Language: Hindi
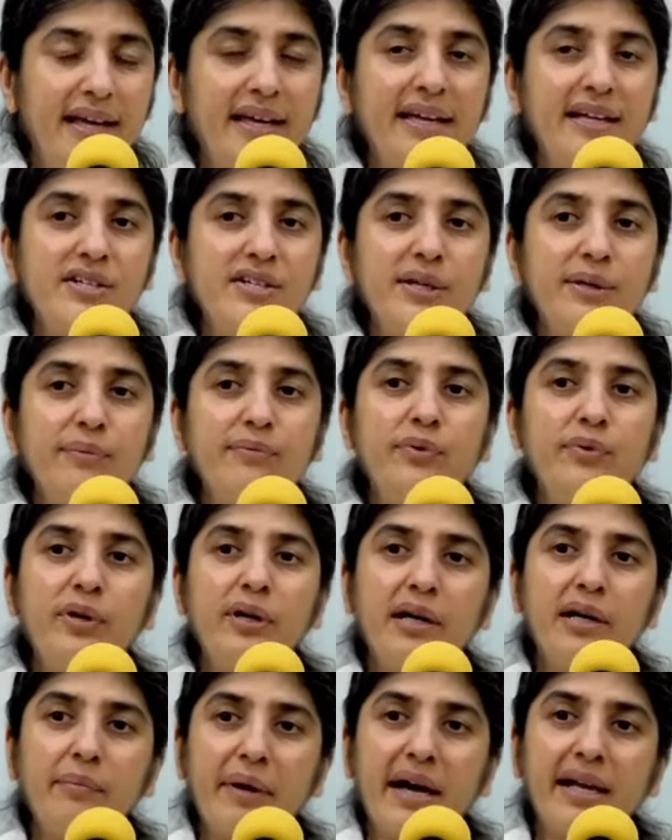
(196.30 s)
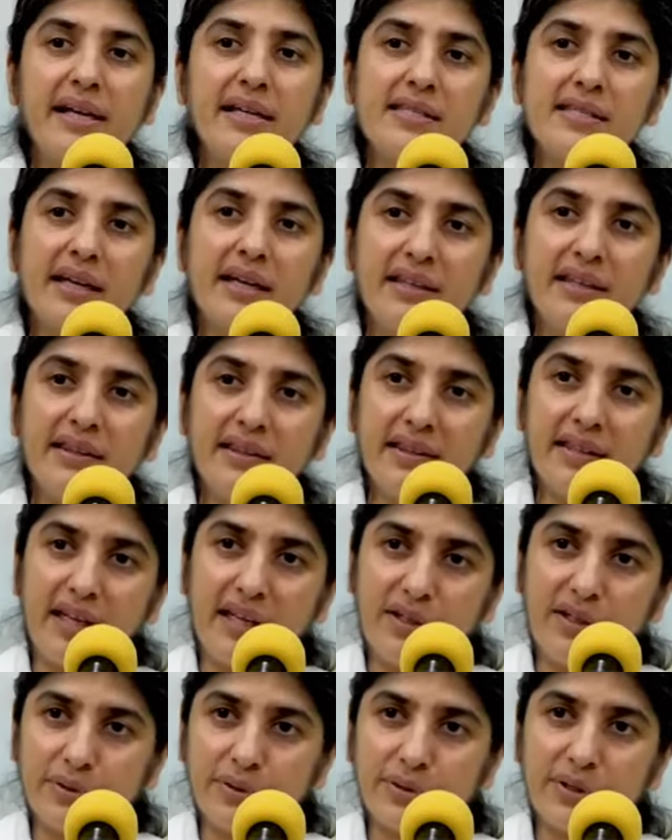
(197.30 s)
लेकिन जब वो हमारे साथ
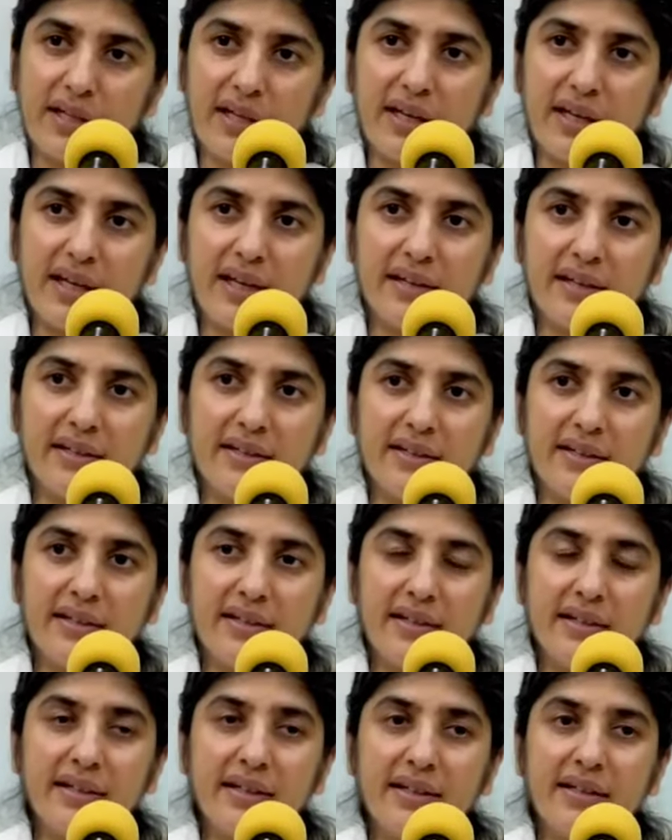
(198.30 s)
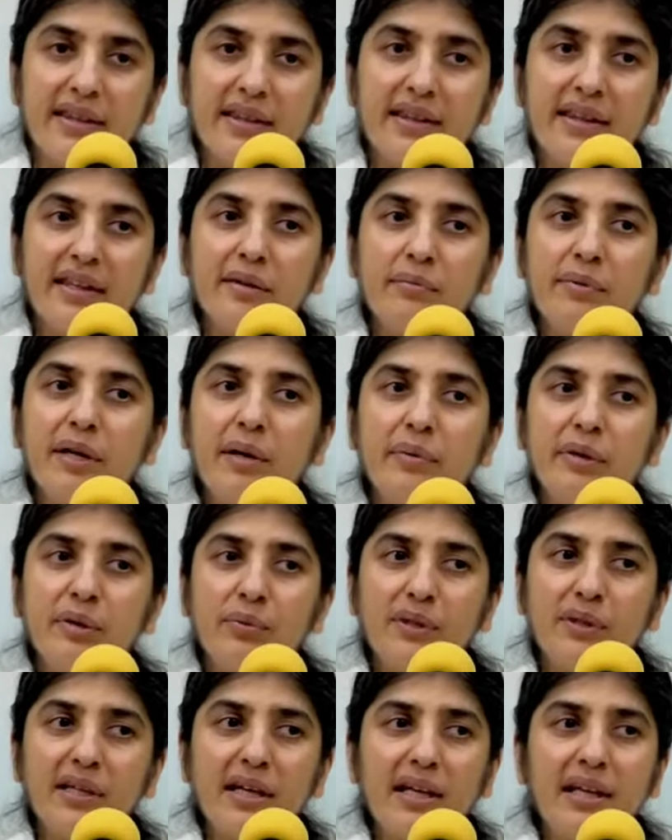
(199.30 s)
नहीं होते हैं तब हमें
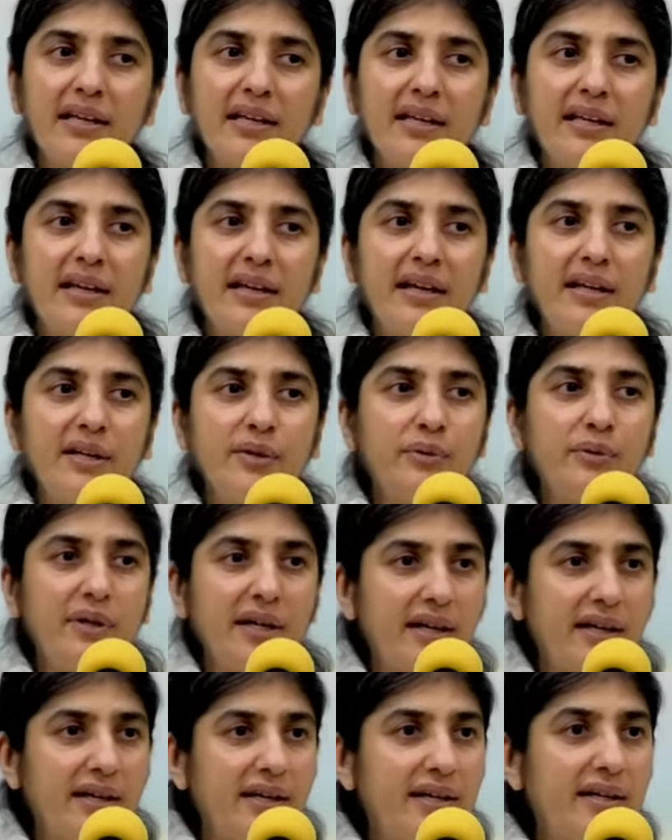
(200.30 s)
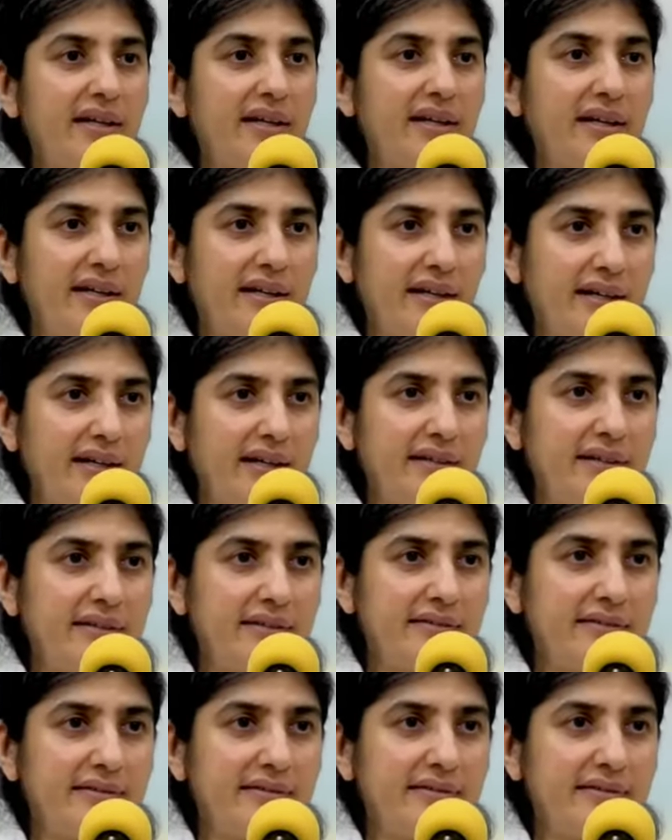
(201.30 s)
उनके लिए ये रेडी होना है करने के लिए